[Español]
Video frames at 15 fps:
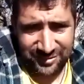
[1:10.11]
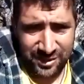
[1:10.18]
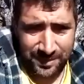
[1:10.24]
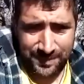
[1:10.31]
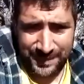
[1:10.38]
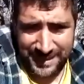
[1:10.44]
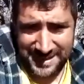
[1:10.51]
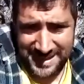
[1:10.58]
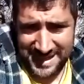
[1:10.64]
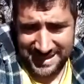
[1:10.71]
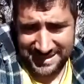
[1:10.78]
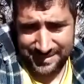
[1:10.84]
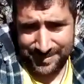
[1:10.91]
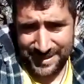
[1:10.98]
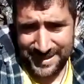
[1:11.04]
todas preñadas,
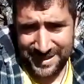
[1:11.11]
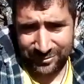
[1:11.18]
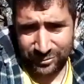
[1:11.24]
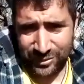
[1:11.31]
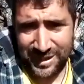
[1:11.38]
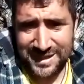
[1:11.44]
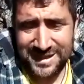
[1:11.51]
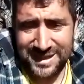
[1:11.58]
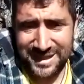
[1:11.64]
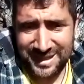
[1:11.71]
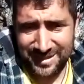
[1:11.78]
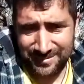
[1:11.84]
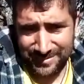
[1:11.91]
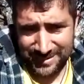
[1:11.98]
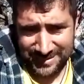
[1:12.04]
se preñaron todas en
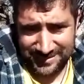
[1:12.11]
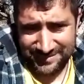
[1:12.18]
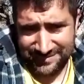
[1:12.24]
diciembre.